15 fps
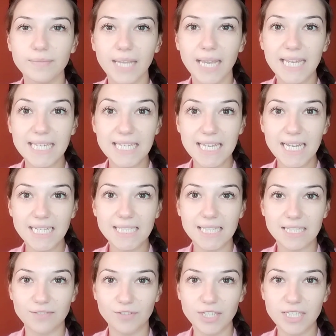Hier ist
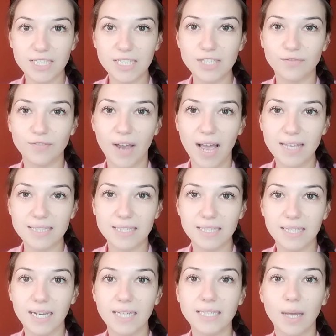es wichtig, was
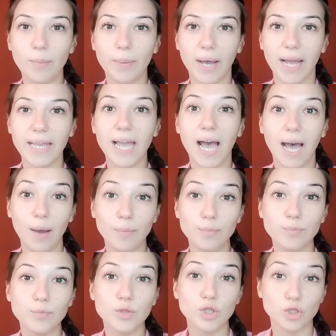ihr dabei
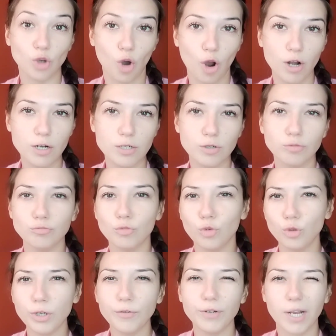haben sollt
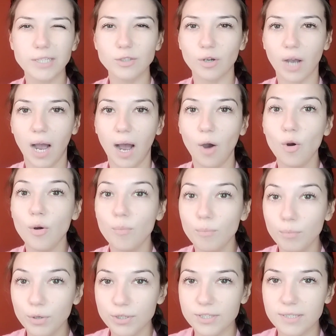oder vielleicht sogar auch
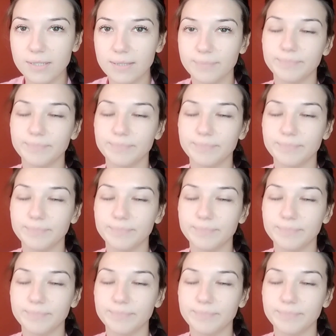müsst.